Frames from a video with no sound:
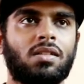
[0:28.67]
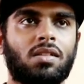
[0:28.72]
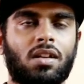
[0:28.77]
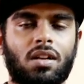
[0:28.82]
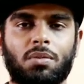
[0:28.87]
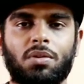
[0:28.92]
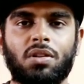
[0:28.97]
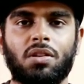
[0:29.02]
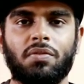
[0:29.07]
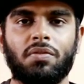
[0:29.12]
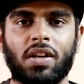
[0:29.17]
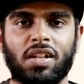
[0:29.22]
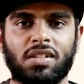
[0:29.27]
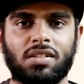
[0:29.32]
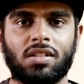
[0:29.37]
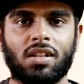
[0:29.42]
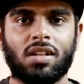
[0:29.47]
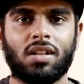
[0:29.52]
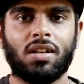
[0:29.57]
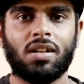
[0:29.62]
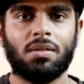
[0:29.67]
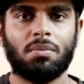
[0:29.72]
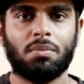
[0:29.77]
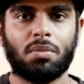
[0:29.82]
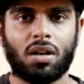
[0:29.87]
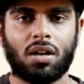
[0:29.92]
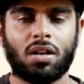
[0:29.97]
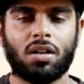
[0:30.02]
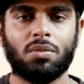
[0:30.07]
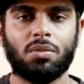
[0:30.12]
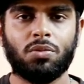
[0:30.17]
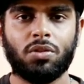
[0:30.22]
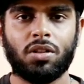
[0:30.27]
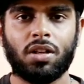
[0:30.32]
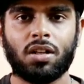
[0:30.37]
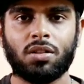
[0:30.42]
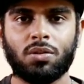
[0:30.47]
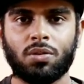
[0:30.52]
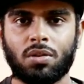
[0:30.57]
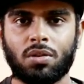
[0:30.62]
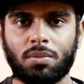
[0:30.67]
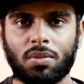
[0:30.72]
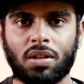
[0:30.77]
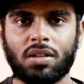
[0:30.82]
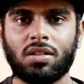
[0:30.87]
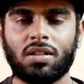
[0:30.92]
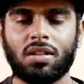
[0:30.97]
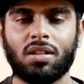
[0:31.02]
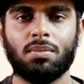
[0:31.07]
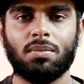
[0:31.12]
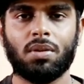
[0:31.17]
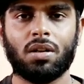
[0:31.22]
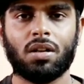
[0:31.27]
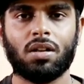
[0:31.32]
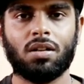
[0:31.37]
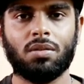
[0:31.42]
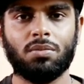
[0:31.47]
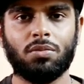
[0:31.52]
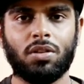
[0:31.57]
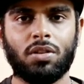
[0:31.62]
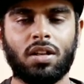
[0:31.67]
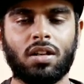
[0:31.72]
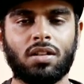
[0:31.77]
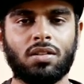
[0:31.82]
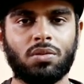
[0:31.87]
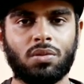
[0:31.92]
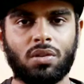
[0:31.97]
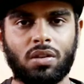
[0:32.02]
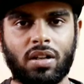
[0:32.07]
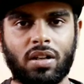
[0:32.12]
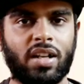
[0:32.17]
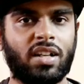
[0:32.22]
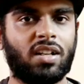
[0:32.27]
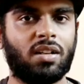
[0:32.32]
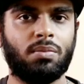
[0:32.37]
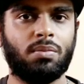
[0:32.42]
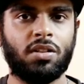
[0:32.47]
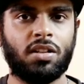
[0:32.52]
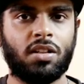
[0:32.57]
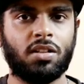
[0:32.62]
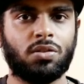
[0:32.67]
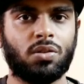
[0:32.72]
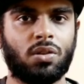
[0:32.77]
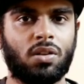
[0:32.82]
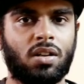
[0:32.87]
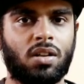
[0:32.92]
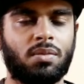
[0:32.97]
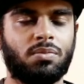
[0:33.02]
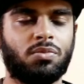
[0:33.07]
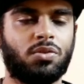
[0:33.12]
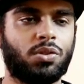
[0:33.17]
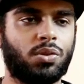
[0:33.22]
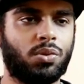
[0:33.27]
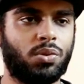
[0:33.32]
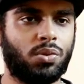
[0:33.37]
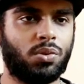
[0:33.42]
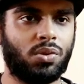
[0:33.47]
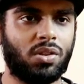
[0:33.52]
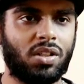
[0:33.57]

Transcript: தளபதி ஃபேன்ஸால் மறக்க முடியாத ஒரு மந்த் அண்ட் மறக்க முடியாத ஒரு டேட் அப்படின்னு சொல்லலாம் ஸோ